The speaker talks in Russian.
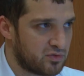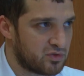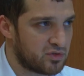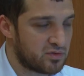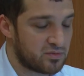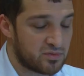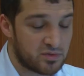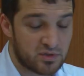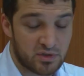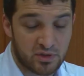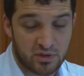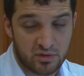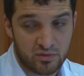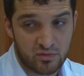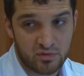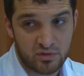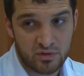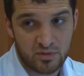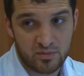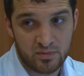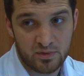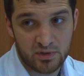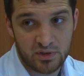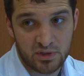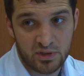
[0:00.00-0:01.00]
83
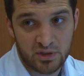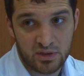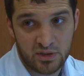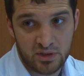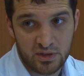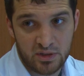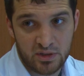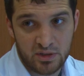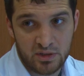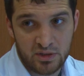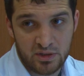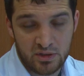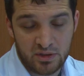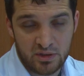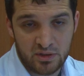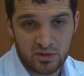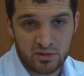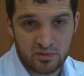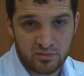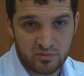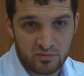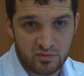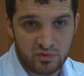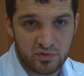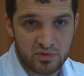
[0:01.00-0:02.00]
года было.
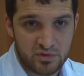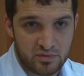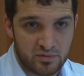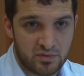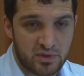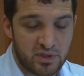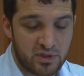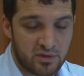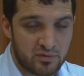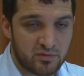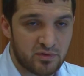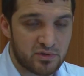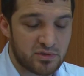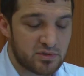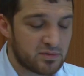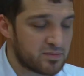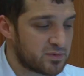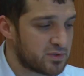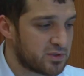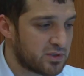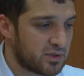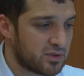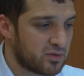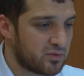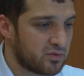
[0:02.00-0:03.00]
8, да,
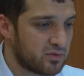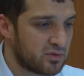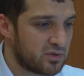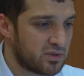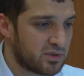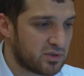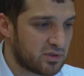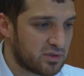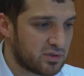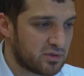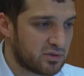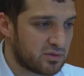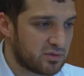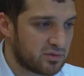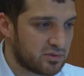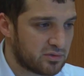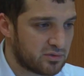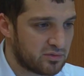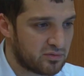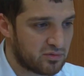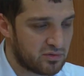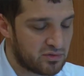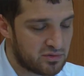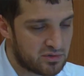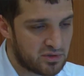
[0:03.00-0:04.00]
83 года.
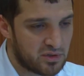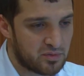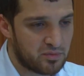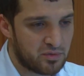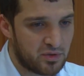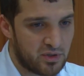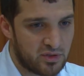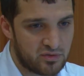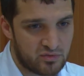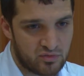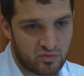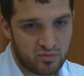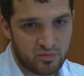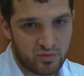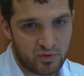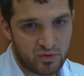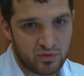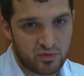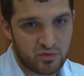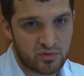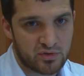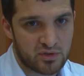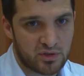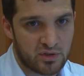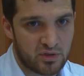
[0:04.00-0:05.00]
То есть операцию он
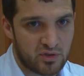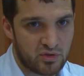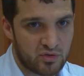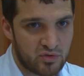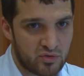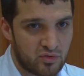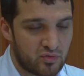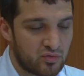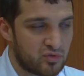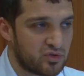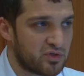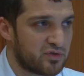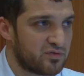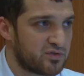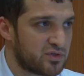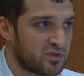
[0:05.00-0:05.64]
перенес хорошо, уже